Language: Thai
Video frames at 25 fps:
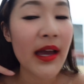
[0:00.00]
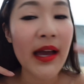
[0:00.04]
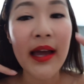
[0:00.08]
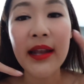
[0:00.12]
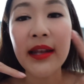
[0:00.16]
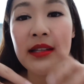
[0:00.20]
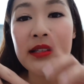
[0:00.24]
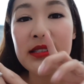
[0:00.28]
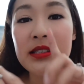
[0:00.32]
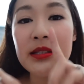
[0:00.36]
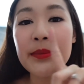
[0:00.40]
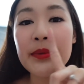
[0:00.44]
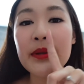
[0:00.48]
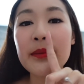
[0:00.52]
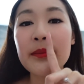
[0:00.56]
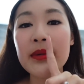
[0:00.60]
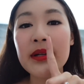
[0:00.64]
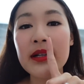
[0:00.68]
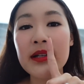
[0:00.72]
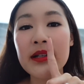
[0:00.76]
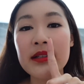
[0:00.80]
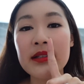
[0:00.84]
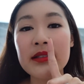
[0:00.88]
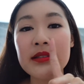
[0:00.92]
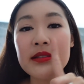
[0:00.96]
อันนี้จะเป็นเบ
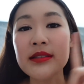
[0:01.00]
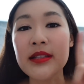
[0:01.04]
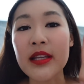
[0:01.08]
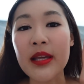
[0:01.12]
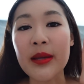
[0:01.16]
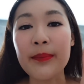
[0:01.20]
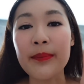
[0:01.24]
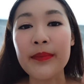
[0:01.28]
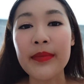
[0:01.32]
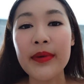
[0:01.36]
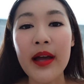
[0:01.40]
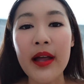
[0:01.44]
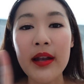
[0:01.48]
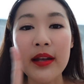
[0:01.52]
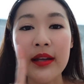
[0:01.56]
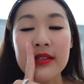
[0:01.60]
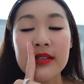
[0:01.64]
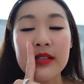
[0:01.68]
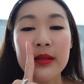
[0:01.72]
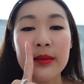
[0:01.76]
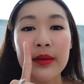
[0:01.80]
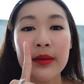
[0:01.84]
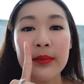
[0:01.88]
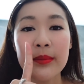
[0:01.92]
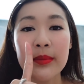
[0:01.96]
อร์สิบอันนี้
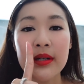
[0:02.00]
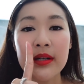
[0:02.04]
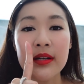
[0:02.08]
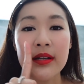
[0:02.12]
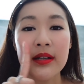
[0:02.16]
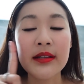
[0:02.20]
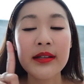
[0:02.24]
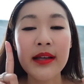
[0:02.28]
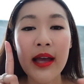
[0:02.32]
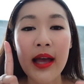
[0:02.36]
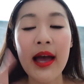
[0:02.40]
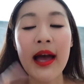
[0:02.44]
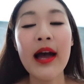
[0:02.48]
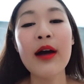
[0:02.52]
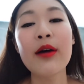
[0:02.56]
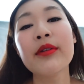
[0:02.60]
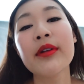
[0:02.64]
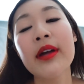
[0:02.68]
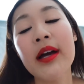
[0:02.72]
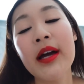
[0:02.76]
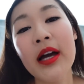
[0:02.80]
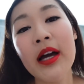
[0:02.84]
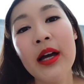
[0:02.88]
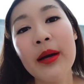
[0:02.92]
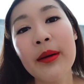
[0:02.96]
จะเป็นเบอร์เก้า
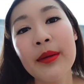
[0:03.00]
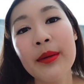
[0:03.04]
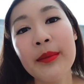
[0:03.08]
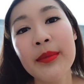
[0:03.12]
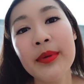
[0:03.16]
นะคะ